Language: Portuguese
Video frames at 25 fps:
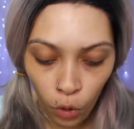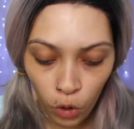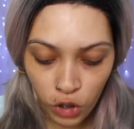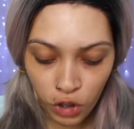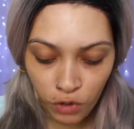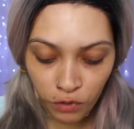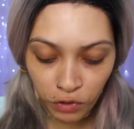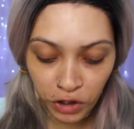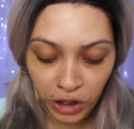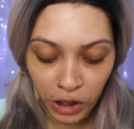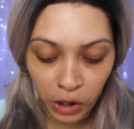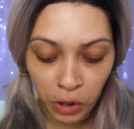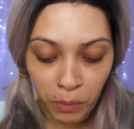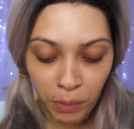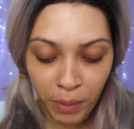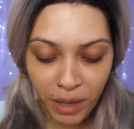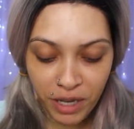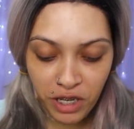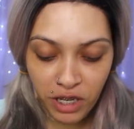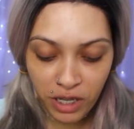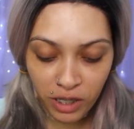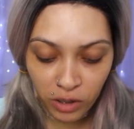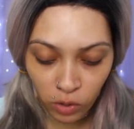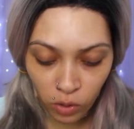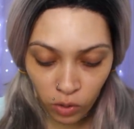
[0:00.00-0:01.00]
Hoje eu vou estar tá
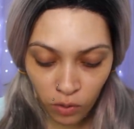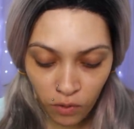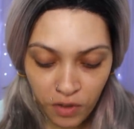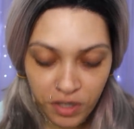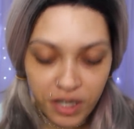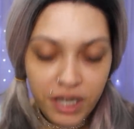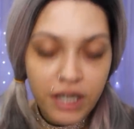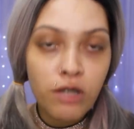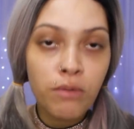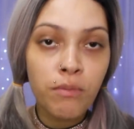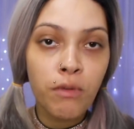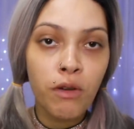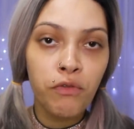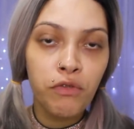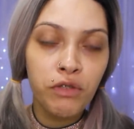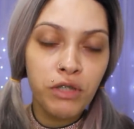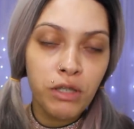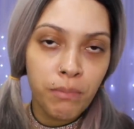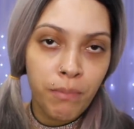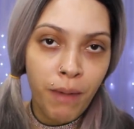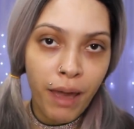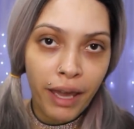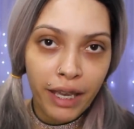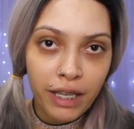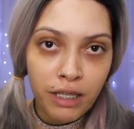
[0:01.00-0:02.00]
compartilhando com vocês o meu
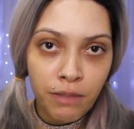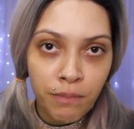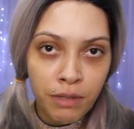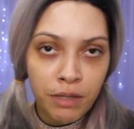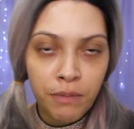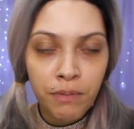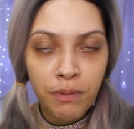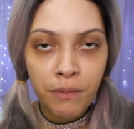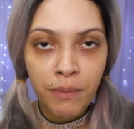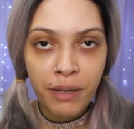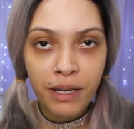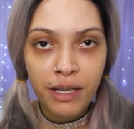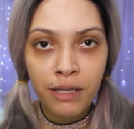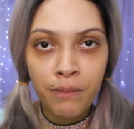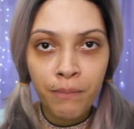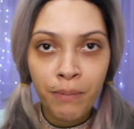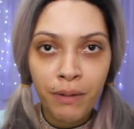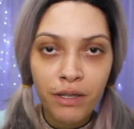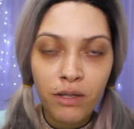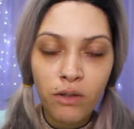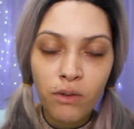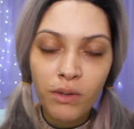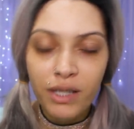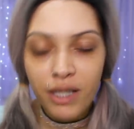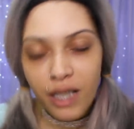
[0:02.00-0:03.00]
feedback, as minhas primeiras
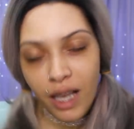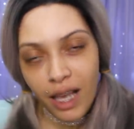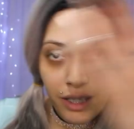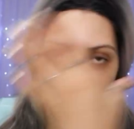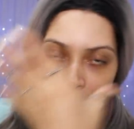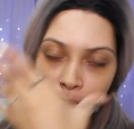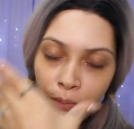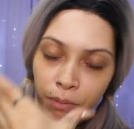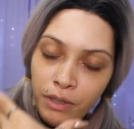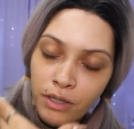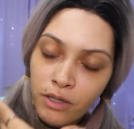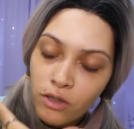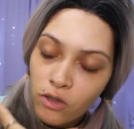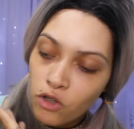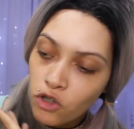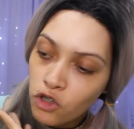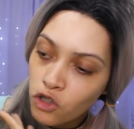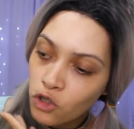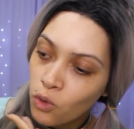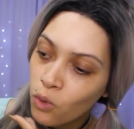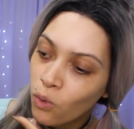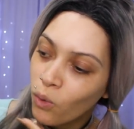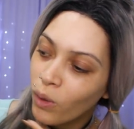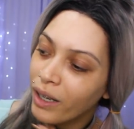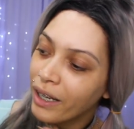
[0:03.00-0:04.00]
impressões, e é por isso que eu
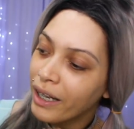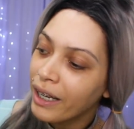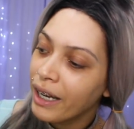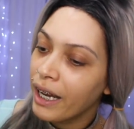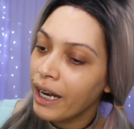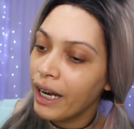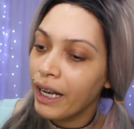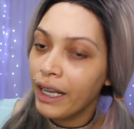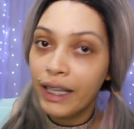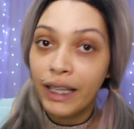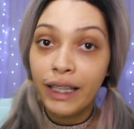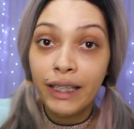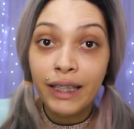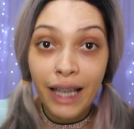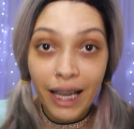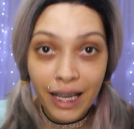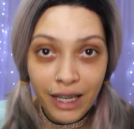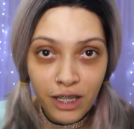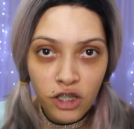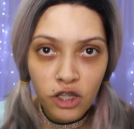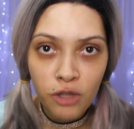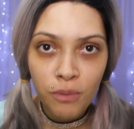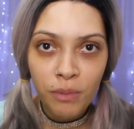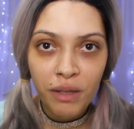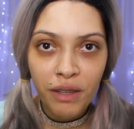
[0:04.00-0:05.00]
estou com a cara aqui da
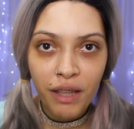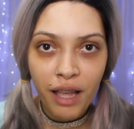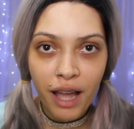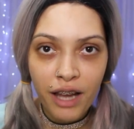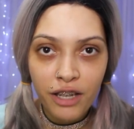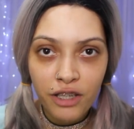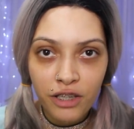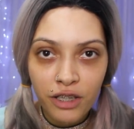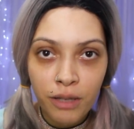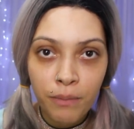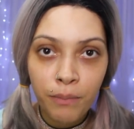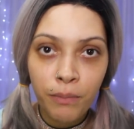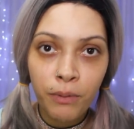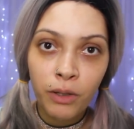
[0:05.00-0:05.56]
intimidade, né?